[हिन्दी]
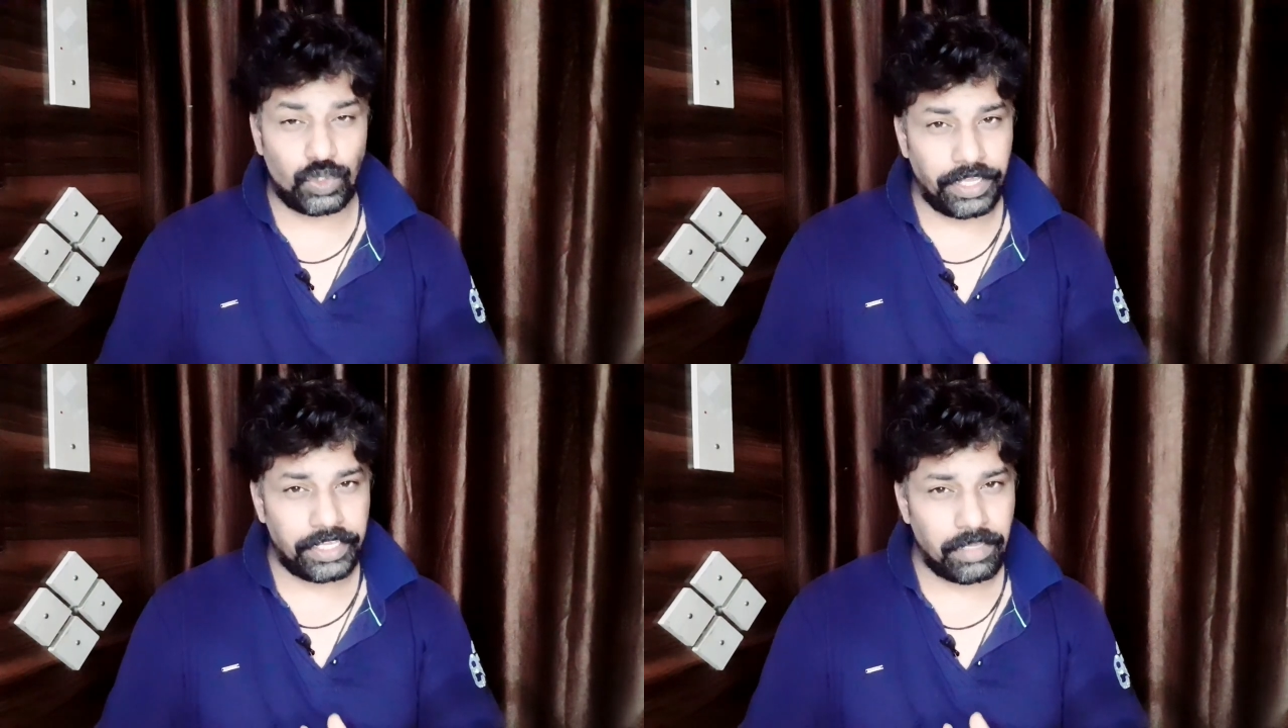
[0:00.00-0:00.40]

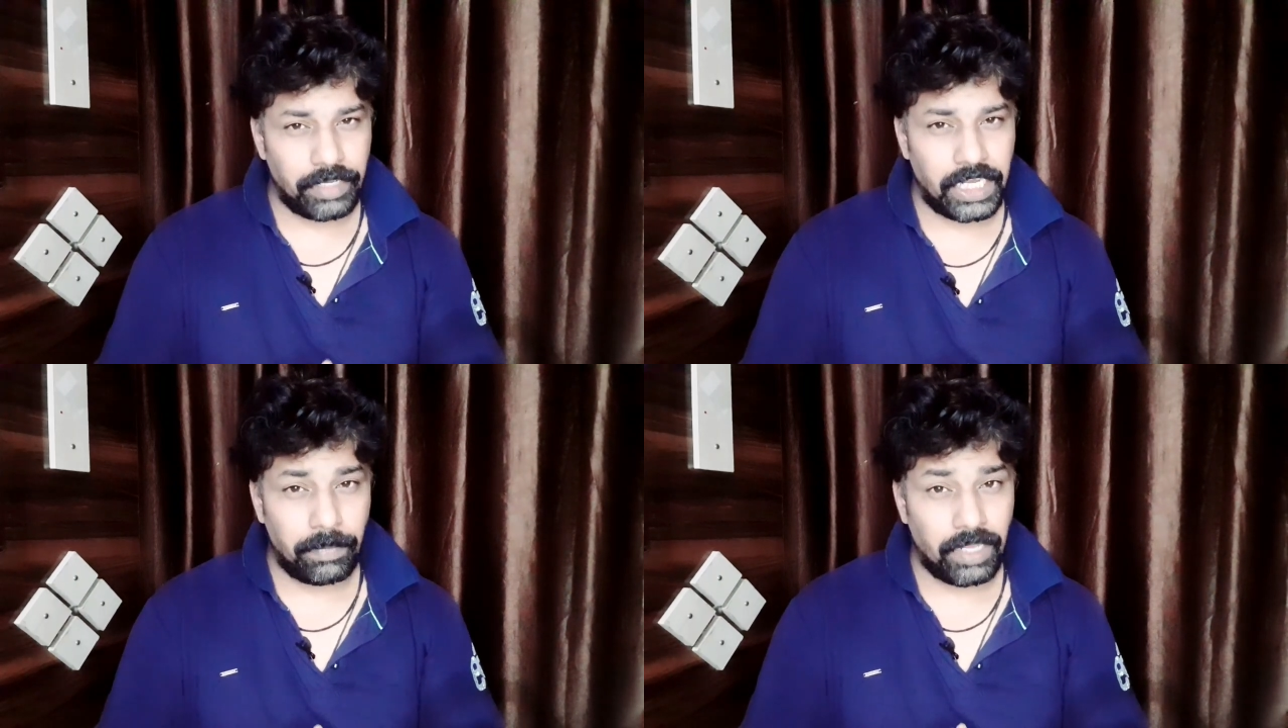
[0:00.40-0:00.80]
जुलाई के
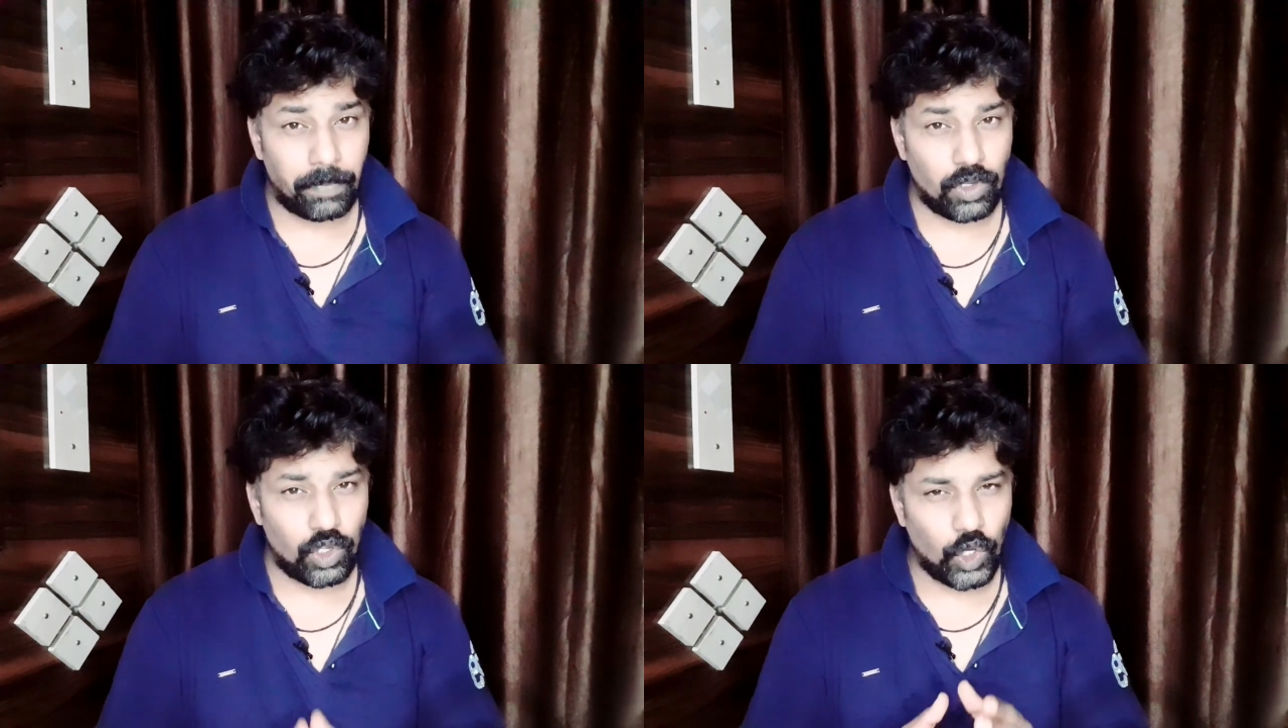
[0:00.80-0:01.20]
महीने में
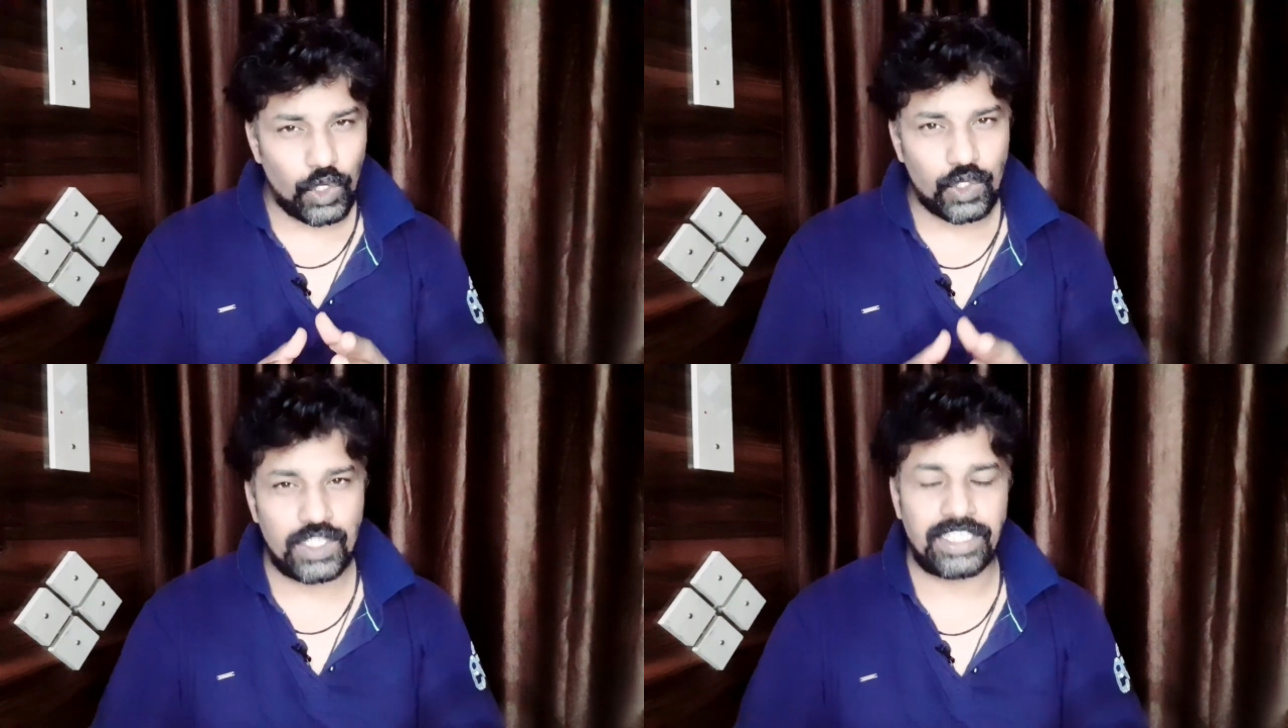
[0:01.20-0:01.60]
आपको
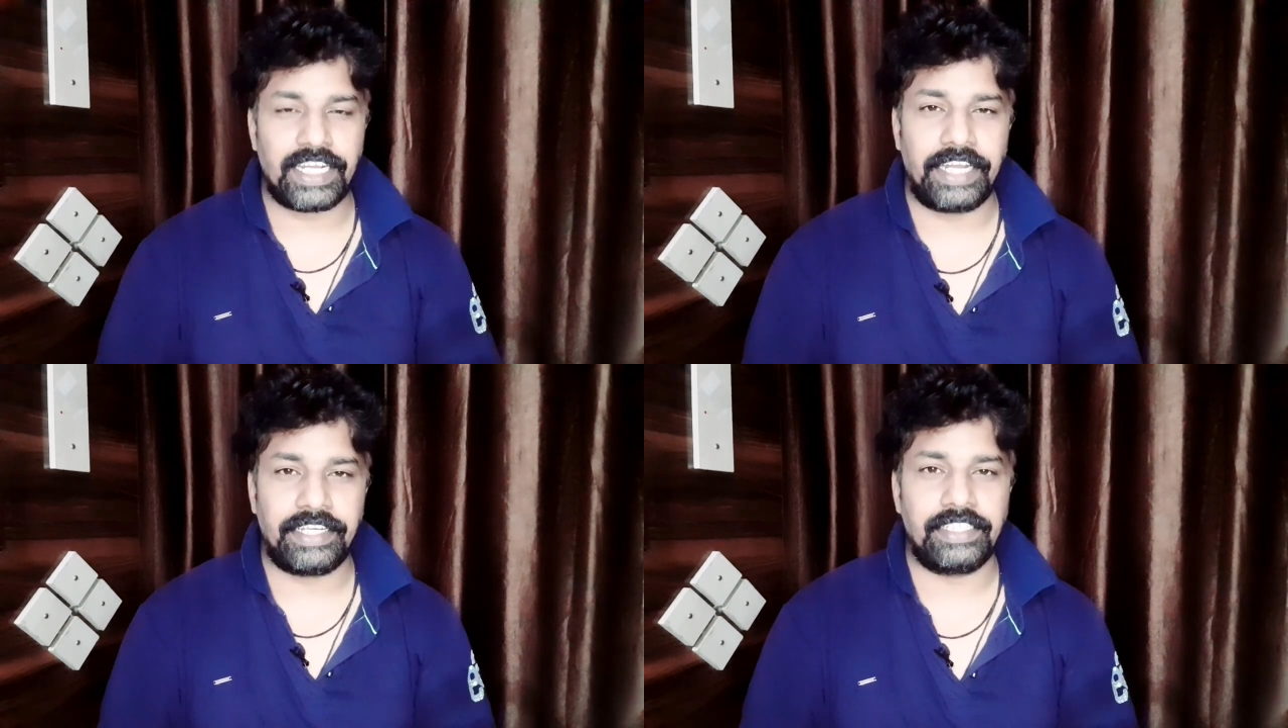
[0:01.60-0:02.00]
कौन कौन
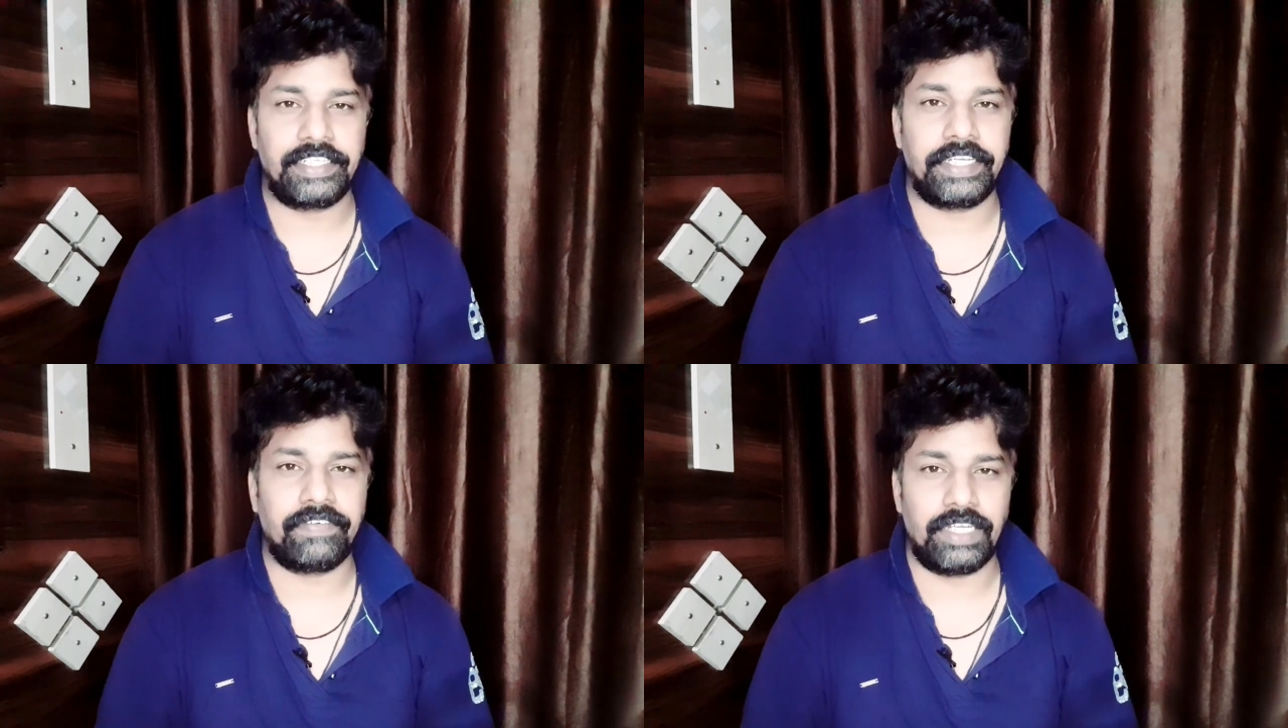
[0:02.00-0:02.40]
से कंटेंट
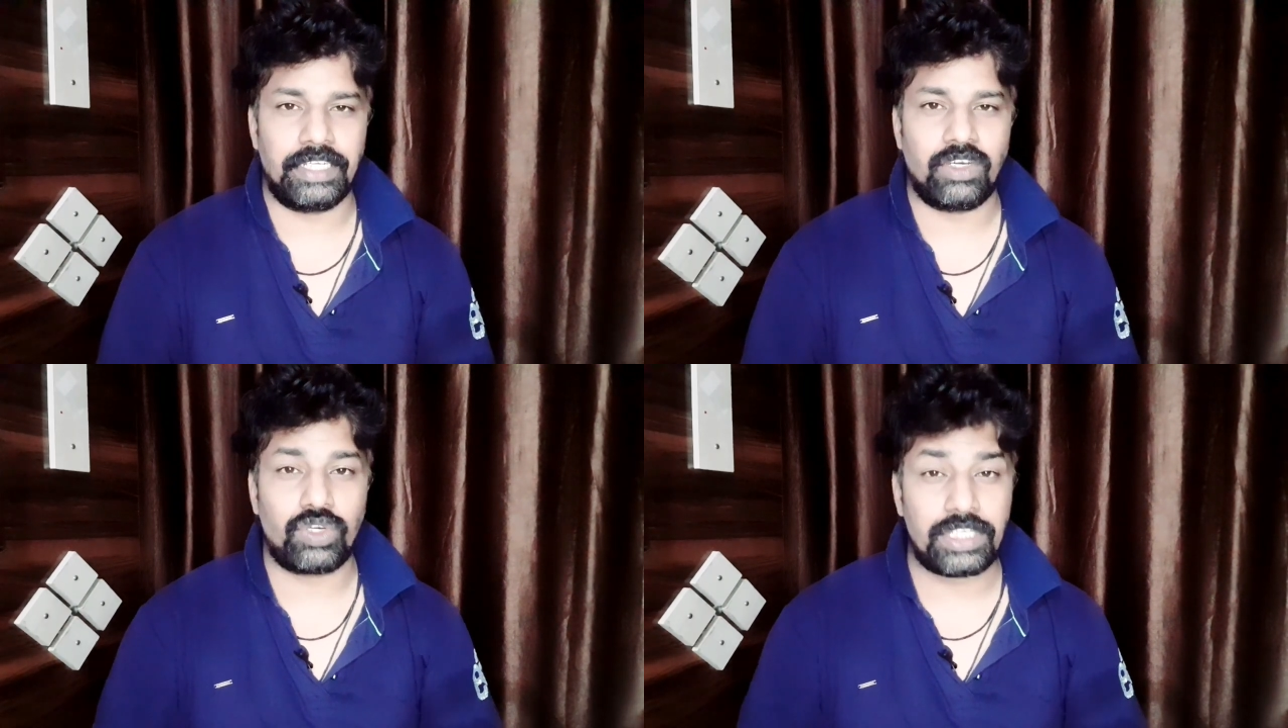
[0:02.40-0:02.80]
दिखने
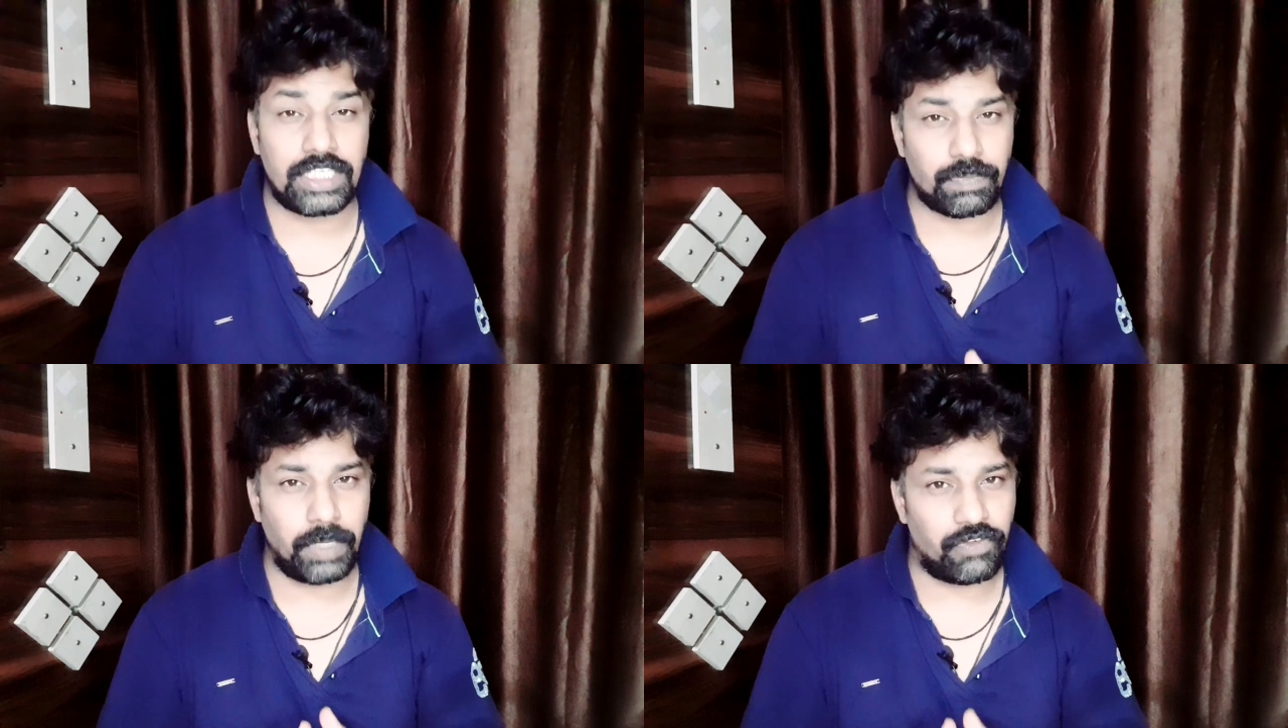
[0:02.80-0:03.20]
वाले हैं और
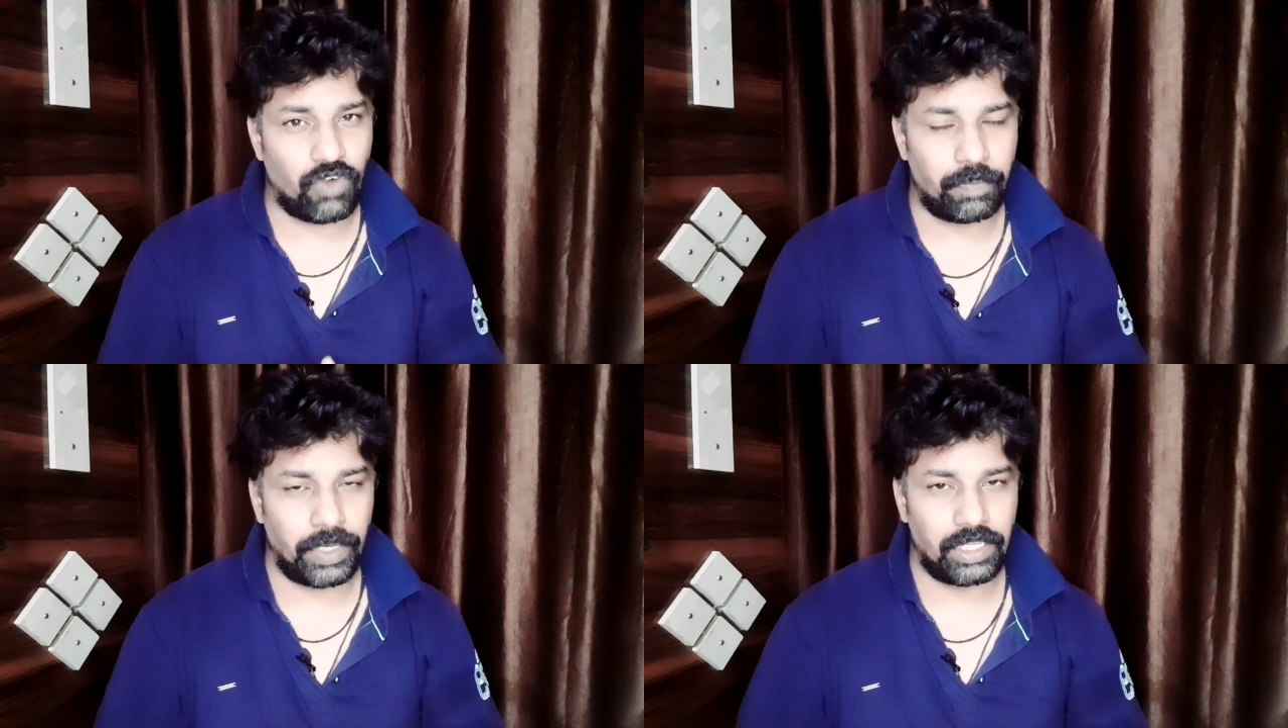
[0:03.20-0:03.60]
किस
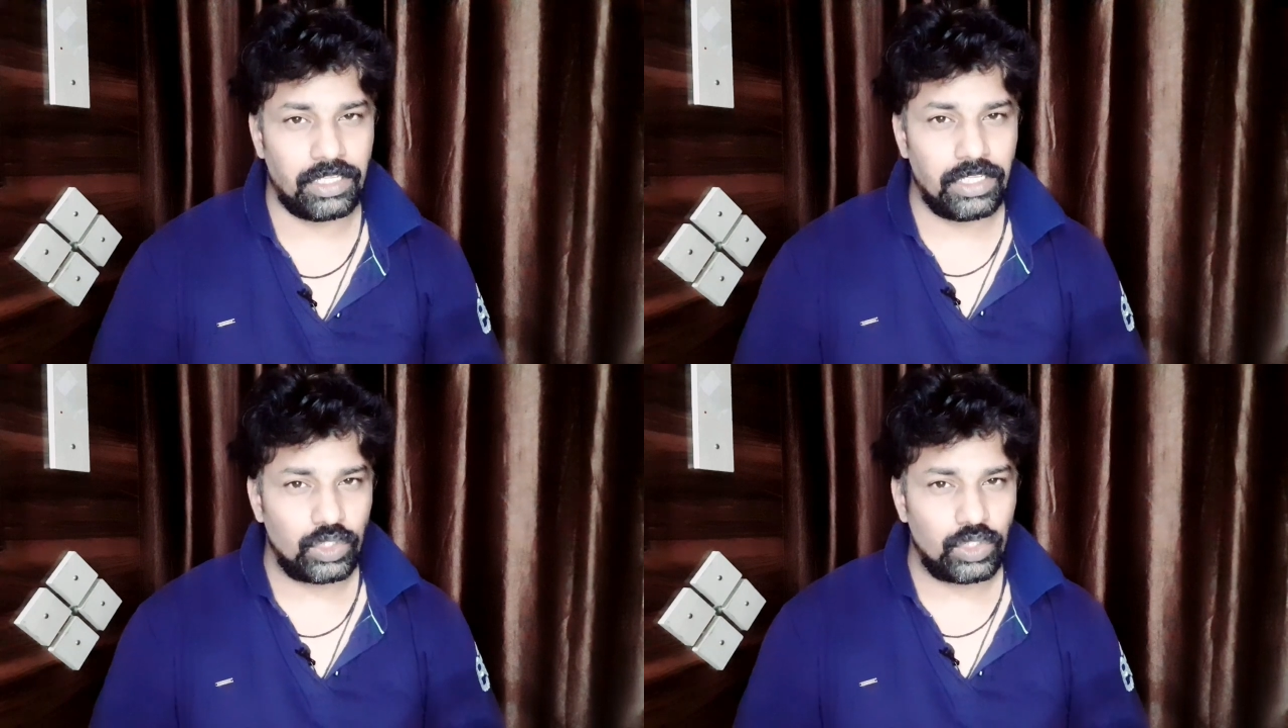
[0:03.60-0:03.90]
प्लेटफॉर्म पर